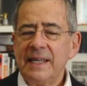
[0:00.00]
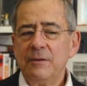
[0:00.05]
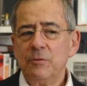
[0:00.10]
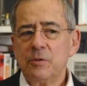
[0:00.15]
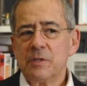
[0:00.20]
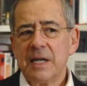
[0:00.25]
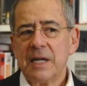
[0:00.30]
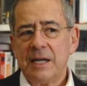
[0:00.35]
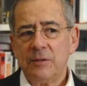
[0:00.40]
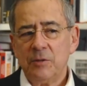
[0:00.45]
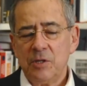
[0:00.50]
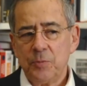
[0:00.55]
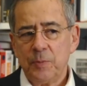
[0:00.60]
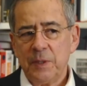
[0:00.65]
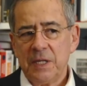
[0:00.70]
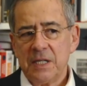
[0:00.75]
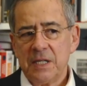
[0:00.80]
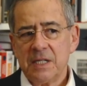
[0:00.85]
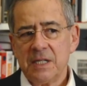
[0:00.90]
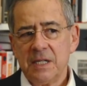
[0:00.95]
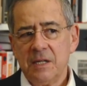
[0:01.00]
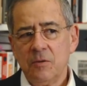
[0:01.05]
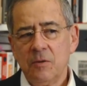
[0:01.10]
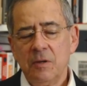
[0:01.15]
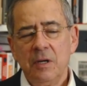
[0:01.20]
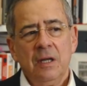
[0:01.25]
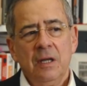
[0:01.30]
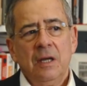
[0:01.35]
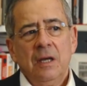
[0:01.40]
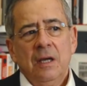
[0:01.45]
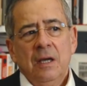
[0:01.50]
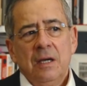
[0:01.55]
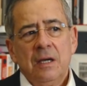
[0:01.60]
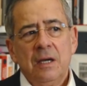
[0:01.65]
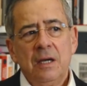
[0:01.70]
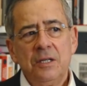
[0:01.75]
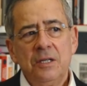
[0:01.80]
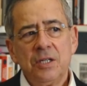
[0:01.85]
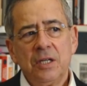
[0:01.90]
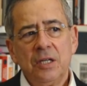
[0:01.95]
tem usado a expressão
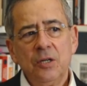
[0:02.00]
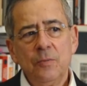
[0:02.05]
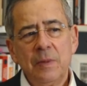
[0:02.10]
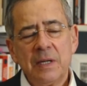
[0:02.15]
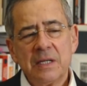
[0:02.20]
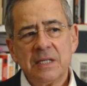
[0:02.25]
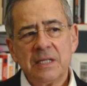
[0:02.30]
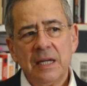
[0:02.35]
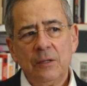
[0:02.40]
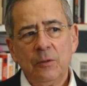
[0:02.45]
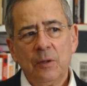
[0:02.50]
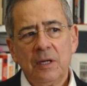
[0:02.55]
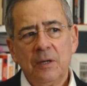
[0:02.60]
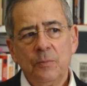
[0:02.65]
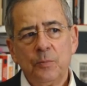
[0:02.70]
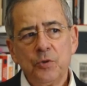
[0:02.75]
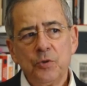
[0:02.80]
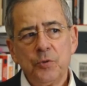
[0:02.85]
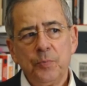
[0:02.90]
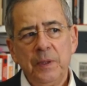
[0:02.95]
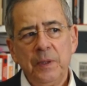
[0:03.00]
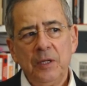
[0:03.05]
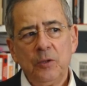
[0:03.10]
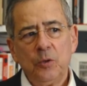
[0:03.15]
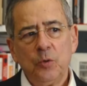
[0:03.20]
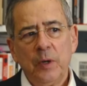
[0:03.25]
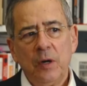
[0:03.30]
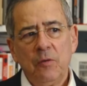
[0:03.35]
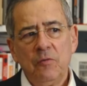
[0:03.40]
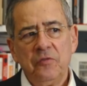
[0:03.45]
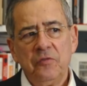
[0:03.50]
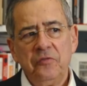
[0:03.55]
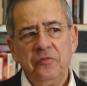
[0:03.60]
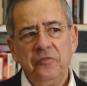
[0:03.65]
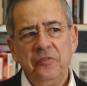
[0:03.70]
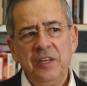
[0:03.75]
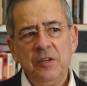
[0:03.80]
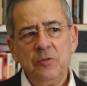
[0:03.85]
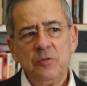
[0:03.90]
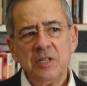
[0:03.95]
é, de que o Marcelo Campos Pinto é um
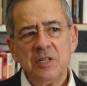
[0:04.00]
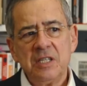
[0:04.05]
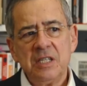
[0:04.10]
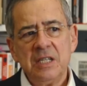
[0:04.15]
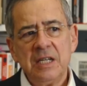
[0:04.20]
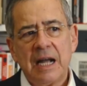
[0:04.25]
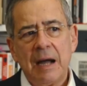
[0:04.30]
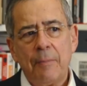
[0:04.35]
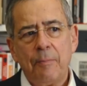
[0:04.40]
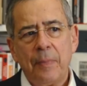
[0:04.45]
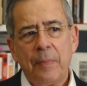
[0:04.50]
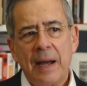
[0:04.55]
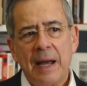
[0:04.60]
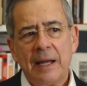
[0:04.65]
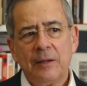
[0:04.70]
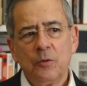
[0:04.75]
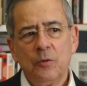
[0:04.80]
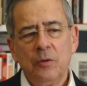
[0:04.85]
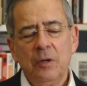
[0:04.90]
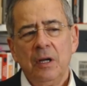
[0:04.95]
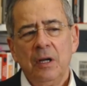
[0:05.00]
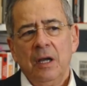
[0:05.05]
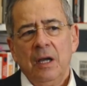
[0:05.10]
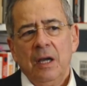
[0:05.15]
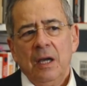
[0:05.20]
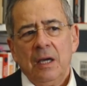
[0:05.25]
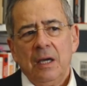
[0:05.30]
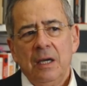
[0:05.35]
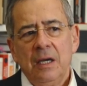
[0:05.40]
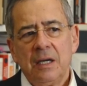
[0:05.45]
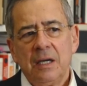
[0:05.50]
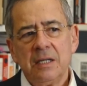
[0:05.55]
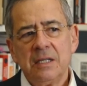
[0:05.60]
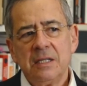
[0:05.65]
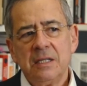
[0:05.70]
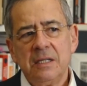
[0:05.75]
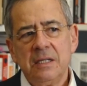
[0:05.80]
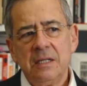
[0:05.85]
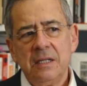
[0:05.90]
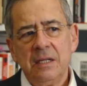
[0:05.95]
fio desencapado e que
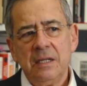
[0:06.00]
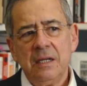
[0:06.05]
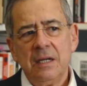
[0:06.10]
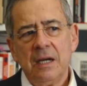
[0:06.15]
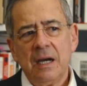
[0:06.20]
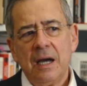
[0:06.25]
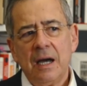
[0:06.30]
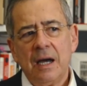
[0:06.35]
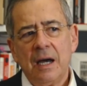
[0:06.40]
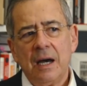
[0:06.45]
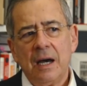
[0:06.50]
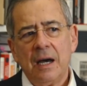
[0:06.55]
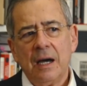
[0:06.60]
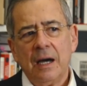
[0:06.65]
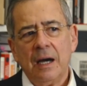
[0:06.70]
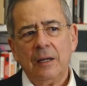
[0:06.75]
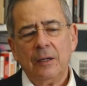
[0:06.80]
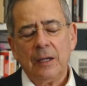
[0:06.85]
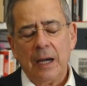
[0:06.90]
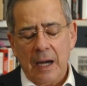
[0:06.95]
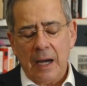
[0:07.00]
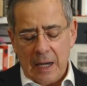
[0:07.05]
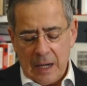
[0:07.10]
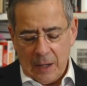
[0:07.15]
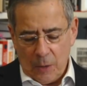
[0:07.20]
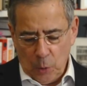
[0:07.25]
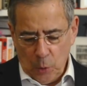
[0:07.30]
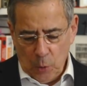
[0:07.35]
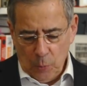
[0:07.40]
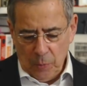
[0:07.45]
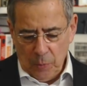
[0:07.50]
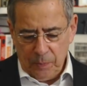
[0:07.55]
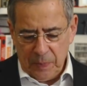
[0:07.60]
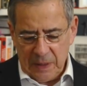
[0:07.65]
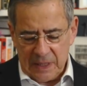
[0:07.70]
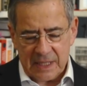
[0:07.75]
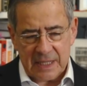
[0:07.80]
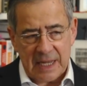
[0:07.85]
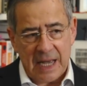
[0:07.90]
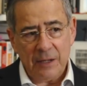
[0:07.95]
se a, a, a Globo
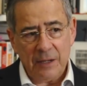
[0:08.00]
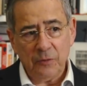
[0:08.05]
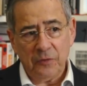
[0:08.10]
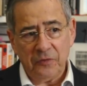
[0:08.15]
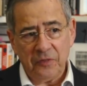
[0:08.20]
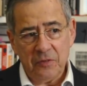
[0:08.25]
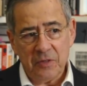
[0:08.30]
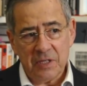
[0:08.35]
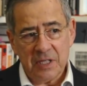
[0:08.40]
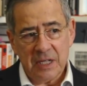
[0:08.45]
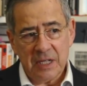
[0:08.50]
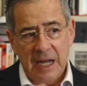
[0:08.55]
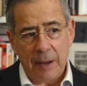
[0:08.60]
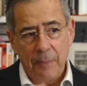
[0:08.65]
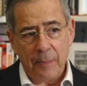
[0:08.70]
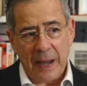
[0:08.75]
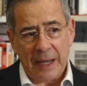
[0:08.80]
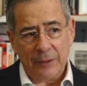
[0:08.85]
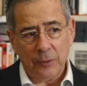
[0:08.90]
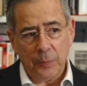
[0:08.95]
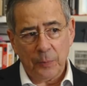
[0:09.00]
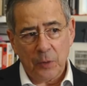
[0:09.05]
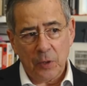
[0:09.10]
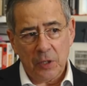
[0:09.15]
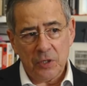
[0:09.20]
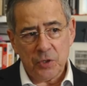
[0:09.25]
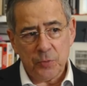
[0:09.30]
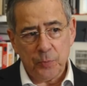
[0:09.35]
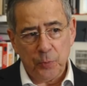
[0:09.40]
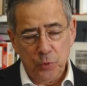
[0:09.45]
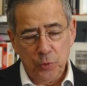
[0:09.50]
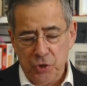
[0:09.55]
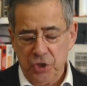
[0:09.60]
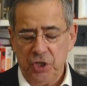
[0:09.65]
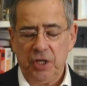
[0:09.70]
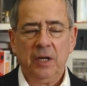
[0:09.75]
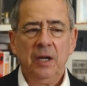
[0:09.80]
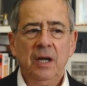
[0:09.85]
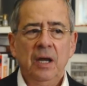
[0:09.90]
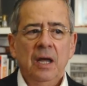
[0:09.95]
pisar no fio desencapado, pode
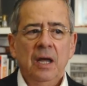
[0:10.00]
explodir.